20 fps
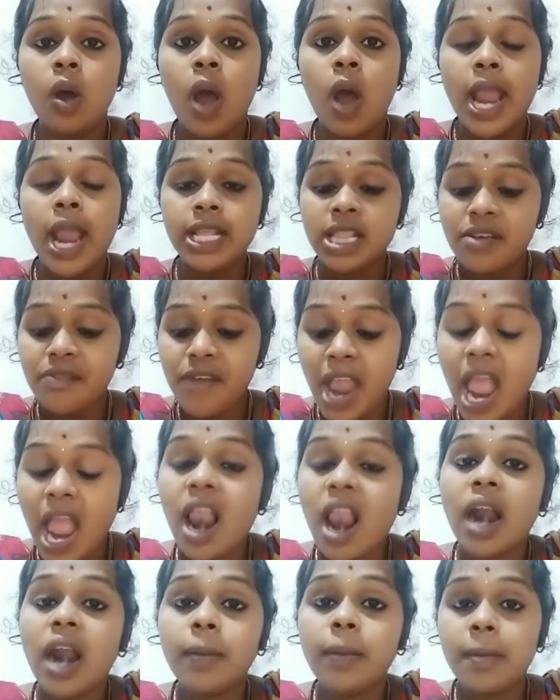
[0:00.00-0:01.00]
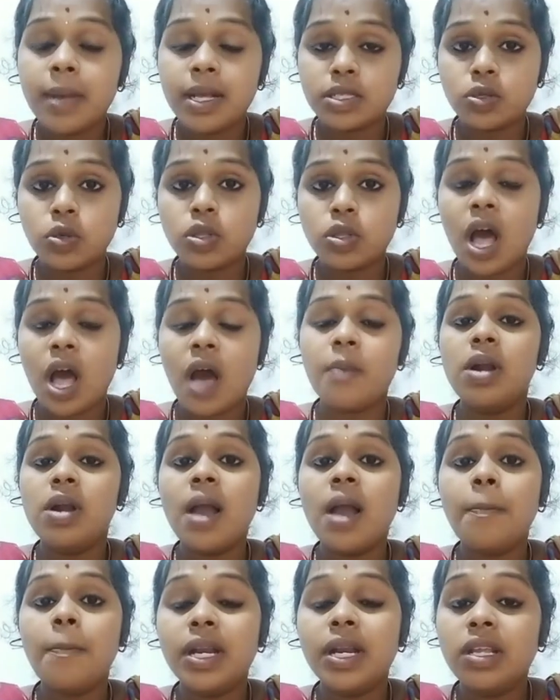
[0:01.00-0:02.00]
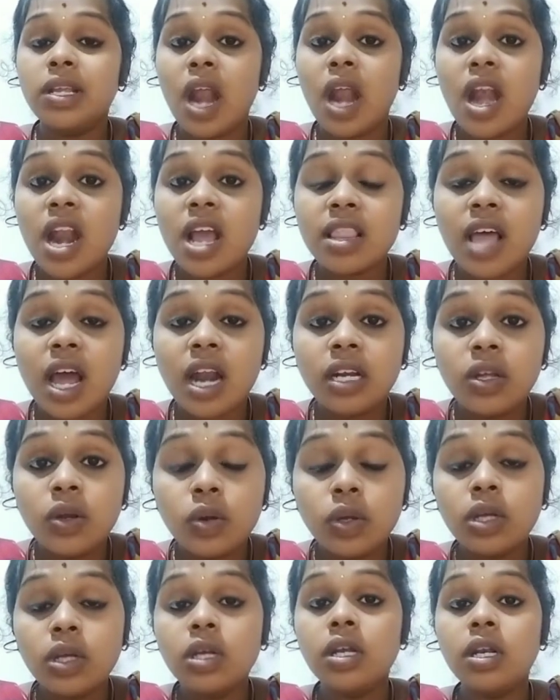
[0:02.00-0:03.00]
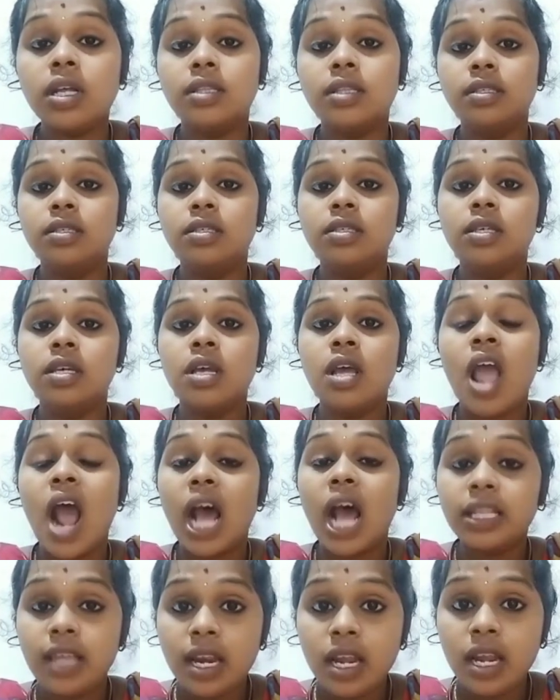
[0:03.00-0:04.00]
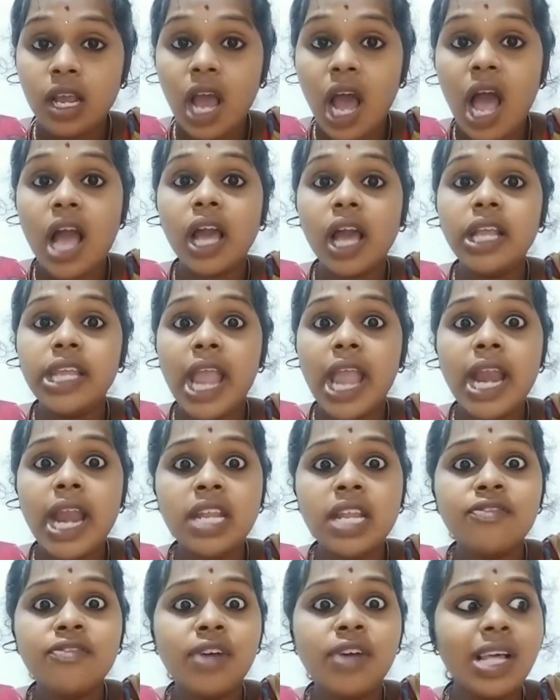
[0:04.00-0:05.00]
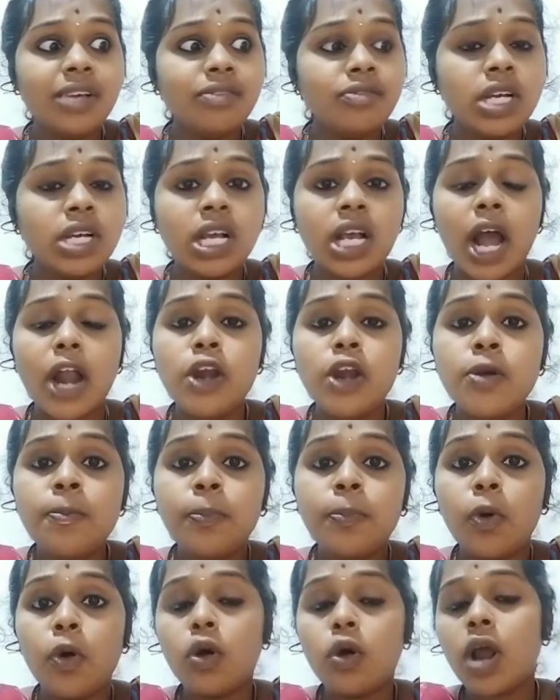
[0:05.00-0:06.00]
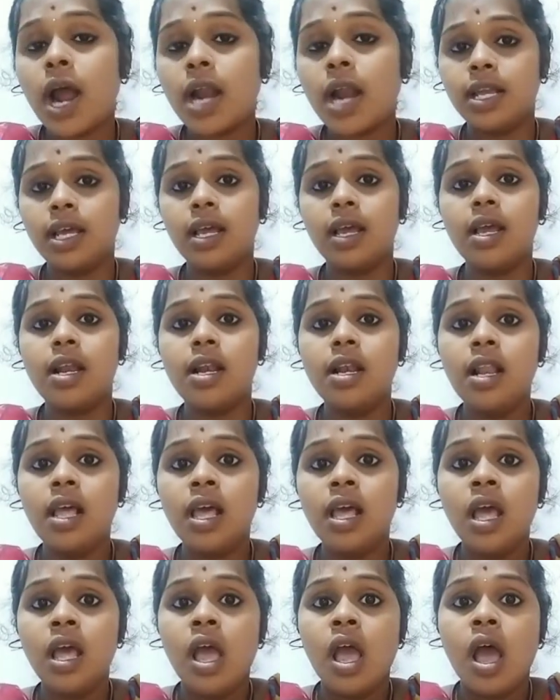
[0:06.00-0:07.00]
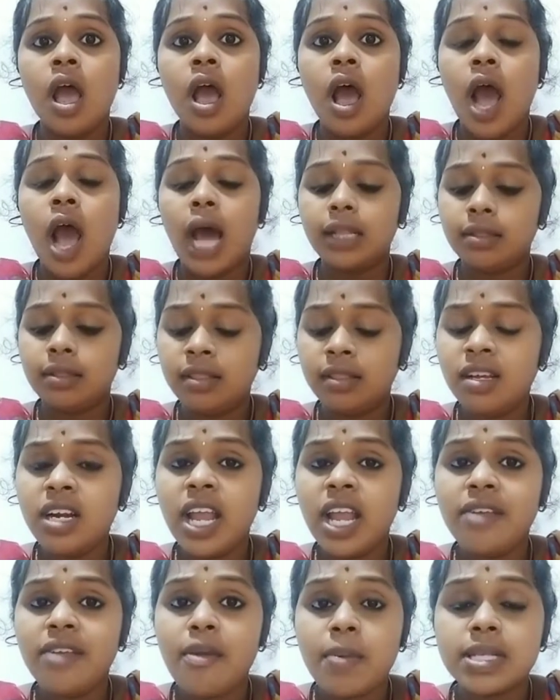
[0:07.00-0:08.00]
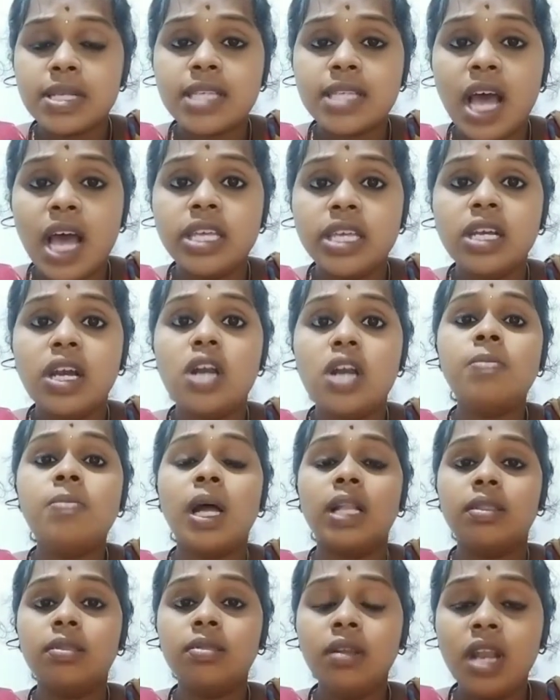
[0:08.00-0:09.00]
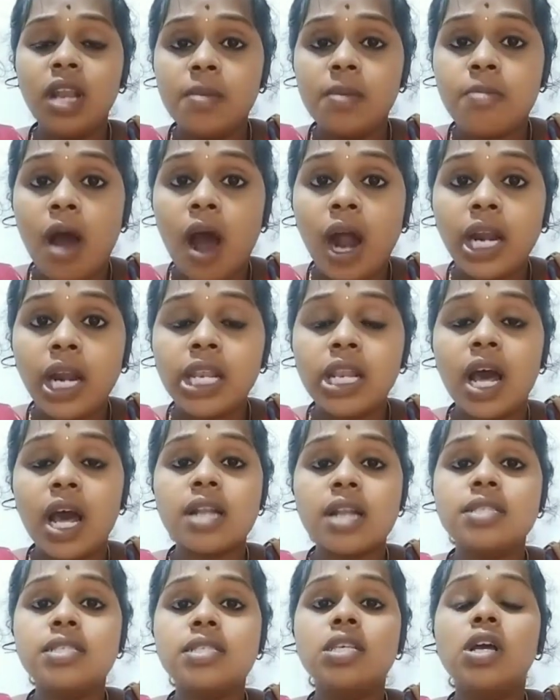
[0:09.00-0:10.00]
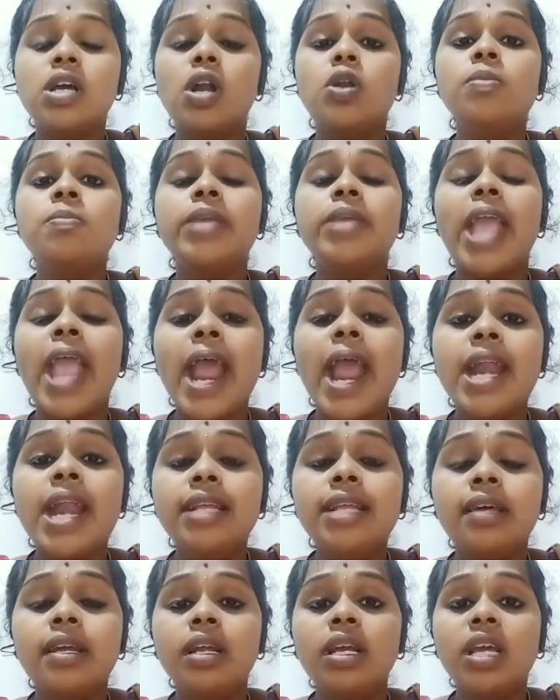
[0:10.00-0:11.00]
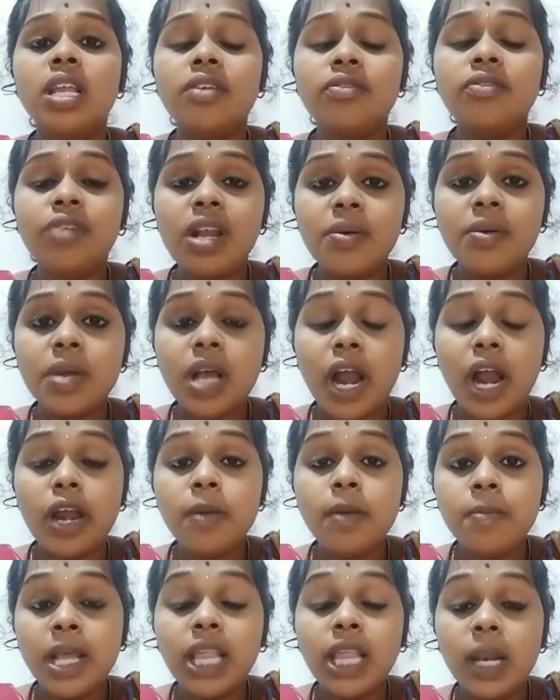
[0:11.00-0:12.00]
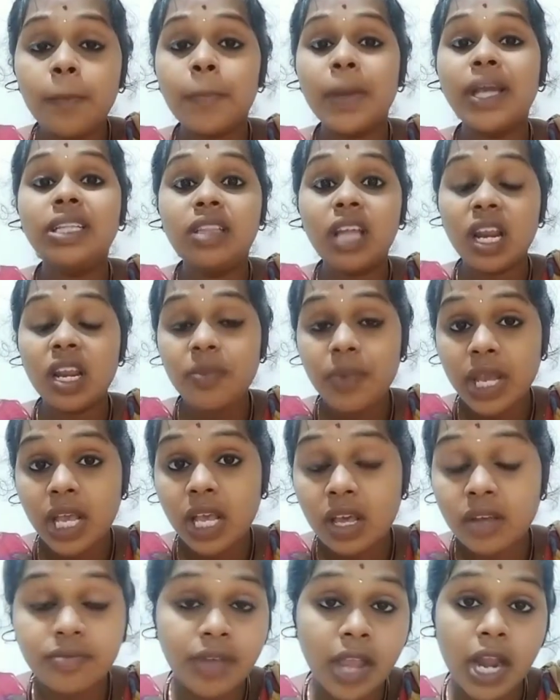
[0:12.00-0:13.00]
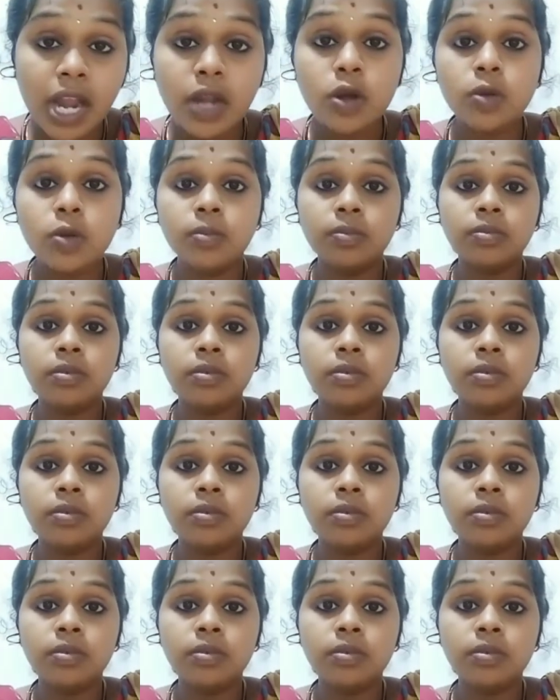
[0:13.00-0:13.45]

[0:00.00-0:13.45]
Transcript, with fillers: இந்த வேளாண்மை மசோதாவில் அப்படி என்னதான் இருக்கிறது அதற்காக ஏன் இவ்வளவு கடும் போராட்டங்கள் அத்துணை விவசாயிகளும் அத்துணை மாநில அரசுகளும் ஏன் இதற்கு இவ்வளவு கடும் எதிர்ப்பை தெரிவிக்க வேண்டும்